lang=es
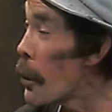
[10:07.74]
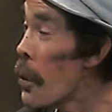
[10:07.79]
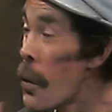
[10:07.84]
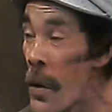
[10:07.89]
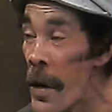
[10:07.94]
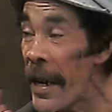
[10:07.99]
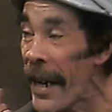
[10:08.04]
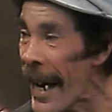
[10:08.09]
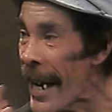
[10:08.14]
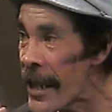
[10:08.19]

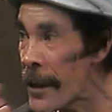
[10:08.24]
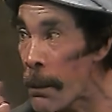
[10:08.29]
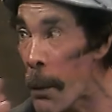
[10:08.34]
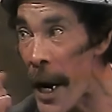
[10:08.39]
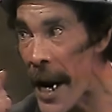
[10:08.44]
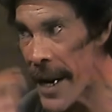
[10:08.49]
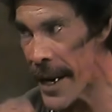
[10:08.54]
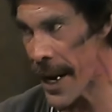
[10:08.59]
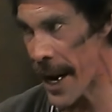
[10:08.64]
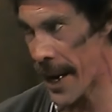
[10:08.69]
nunca es
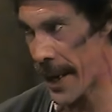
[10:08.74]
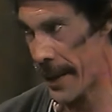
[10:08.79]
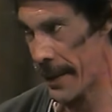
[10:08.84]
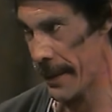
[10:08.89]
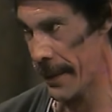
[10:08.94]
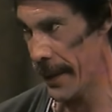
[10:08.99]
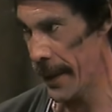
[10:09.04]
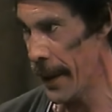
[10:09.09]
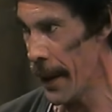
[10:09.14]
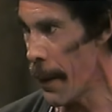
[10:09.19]
buena,
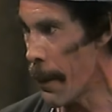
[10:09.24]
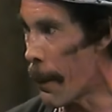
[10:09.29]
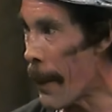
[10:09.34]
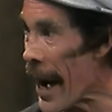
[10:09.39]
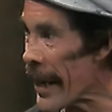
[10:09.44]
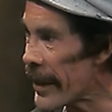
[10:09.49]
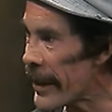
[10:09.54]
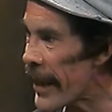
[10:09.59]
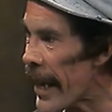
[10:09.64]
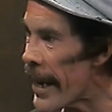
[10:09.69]

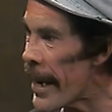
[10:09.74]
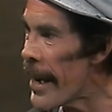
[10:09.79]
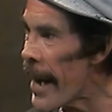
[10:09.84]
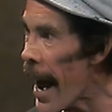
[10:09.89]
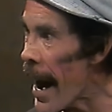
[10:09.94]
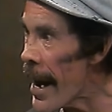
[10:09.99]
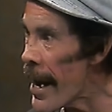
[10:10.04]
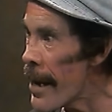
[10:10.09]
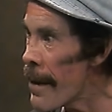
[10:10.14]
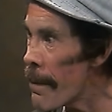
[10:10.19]
mata
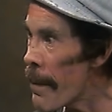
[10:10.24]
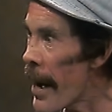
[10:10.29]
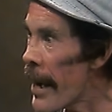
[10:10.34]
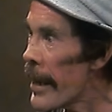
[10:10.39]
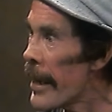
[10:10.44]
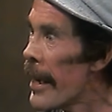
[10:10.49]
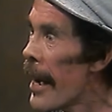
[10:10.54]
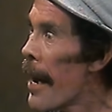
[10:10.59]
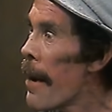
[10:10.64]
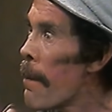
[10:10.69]
el
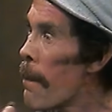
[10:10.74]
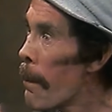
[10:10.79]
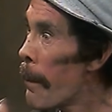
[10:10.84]
alma y la